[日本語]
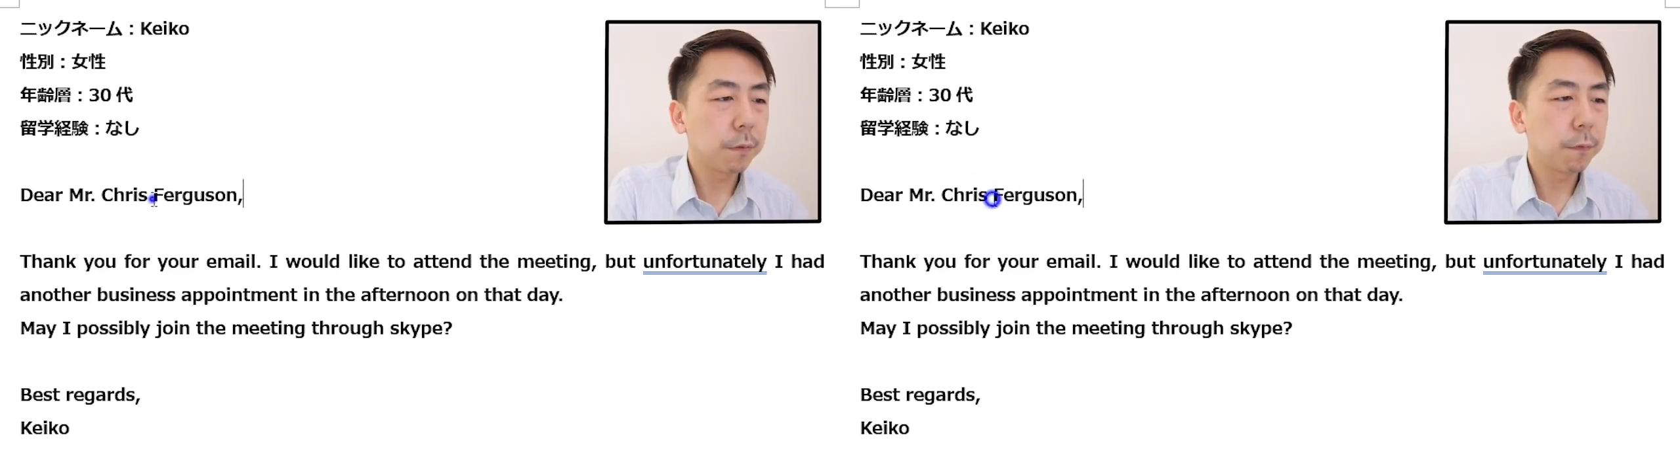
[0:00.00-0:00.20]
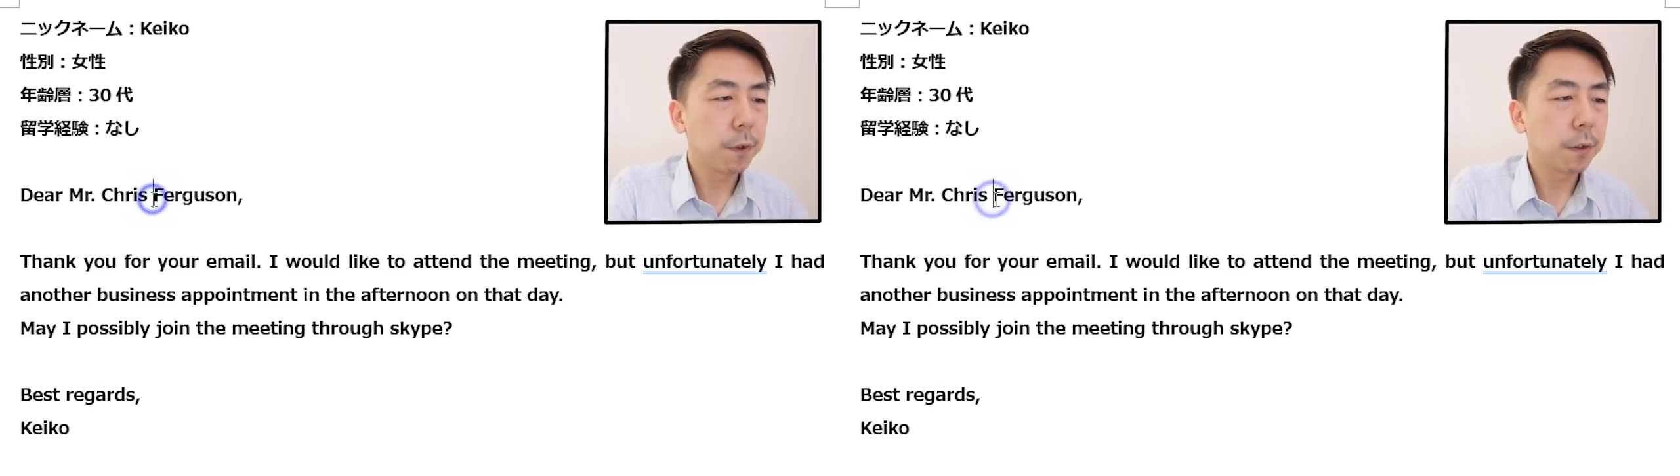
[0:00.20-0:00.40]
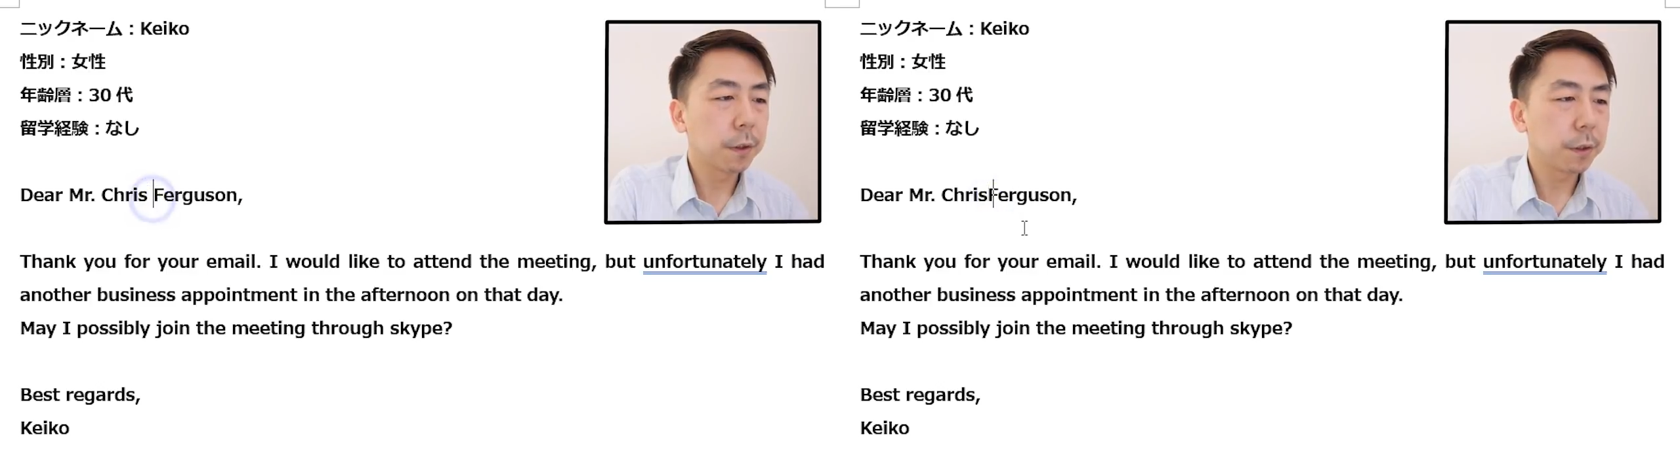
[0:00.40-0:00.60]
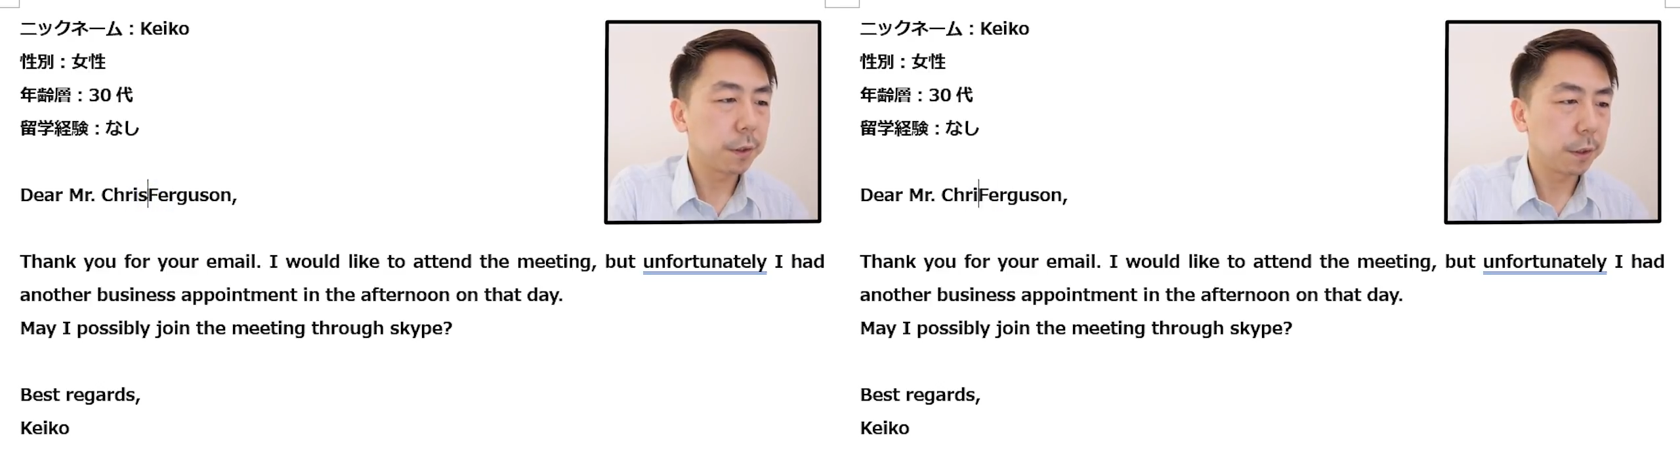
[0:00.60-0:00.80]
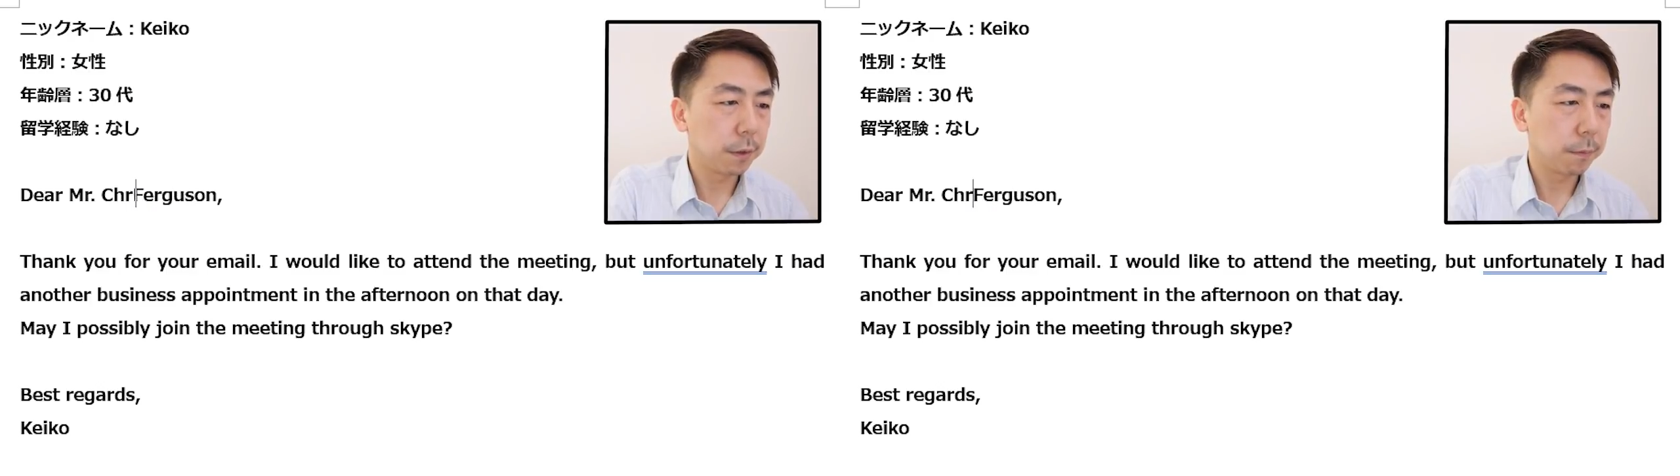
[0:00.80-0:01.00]

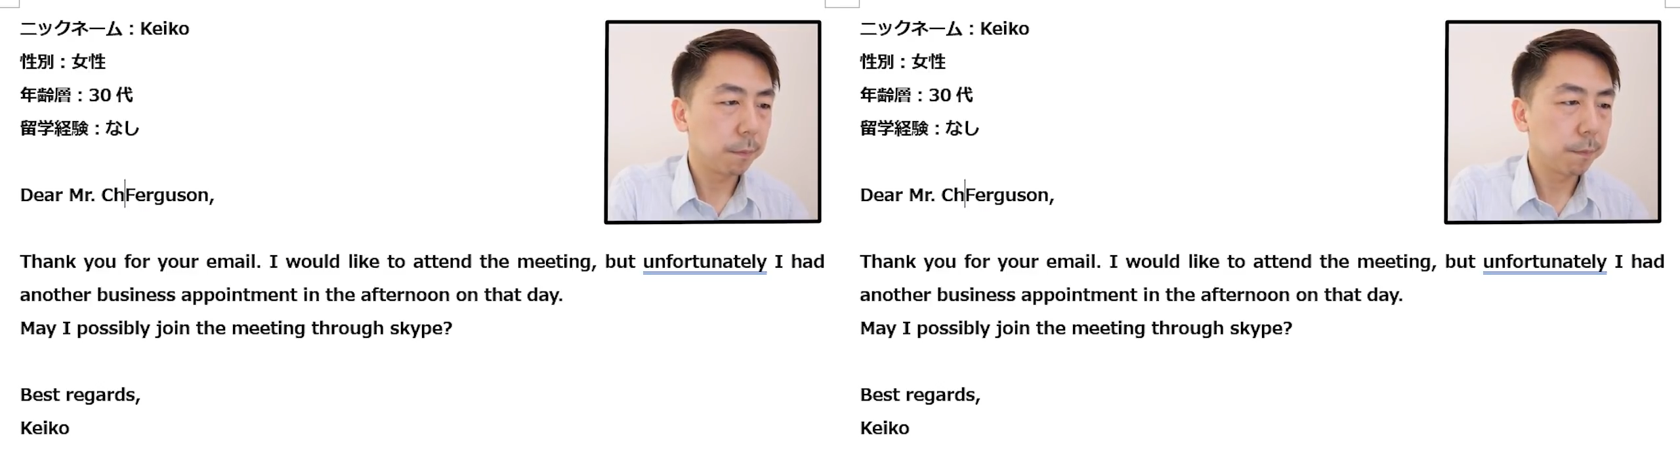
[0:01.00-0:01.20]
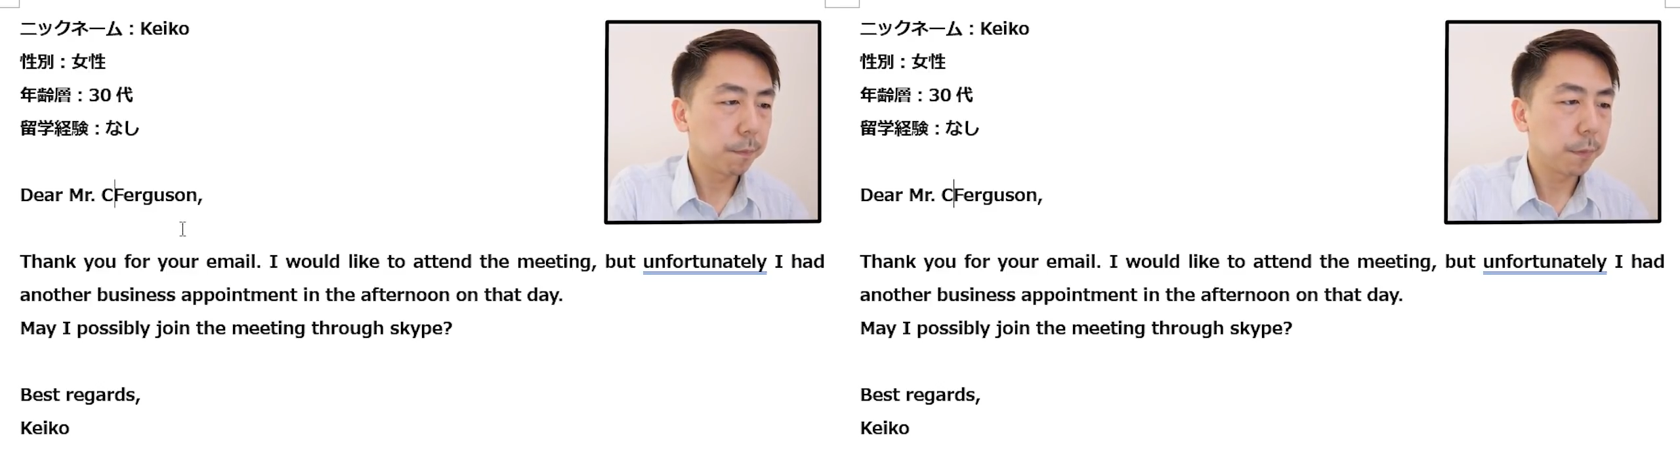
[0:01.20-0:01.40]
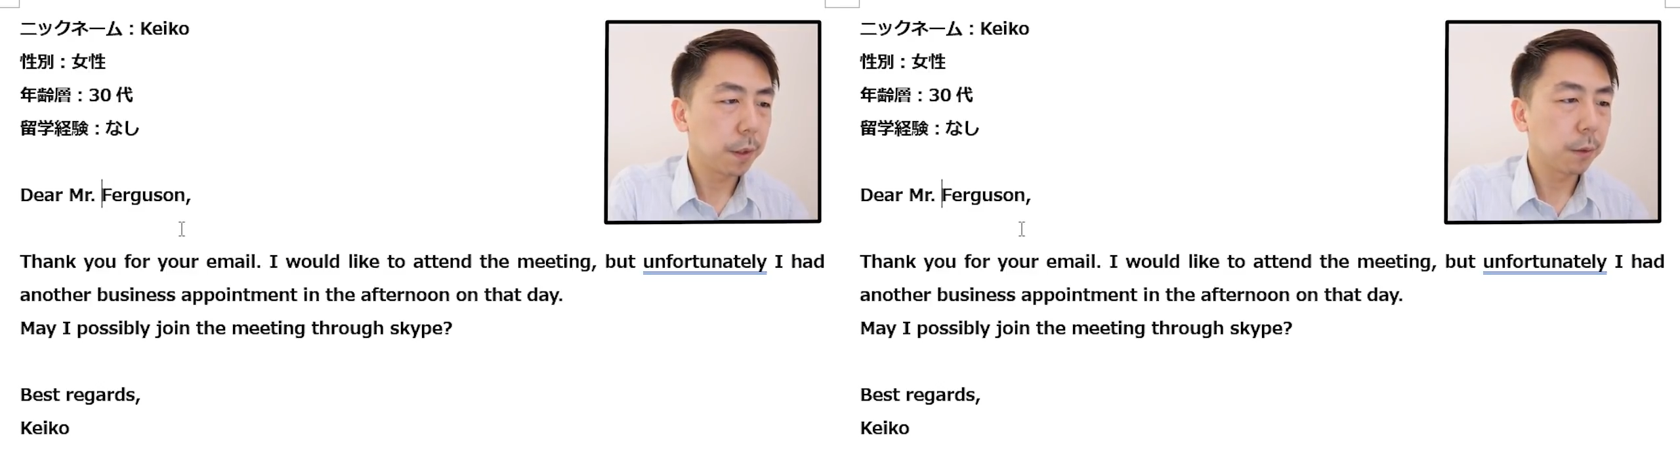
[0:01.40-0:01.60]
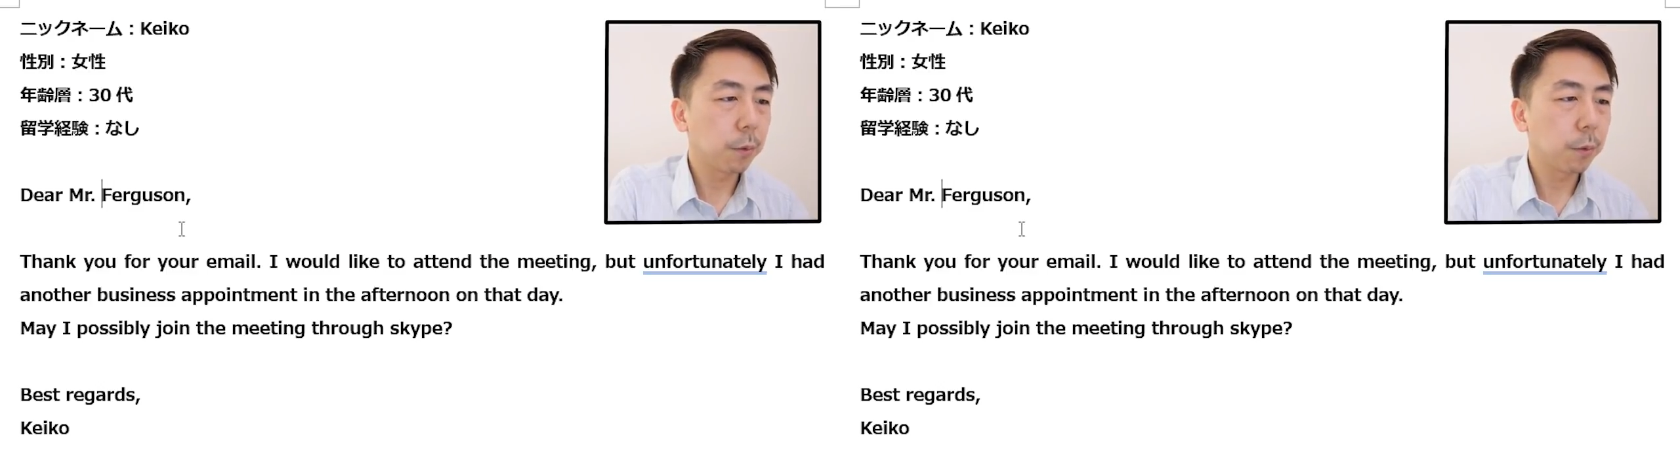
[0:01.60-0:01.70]
Ferguson で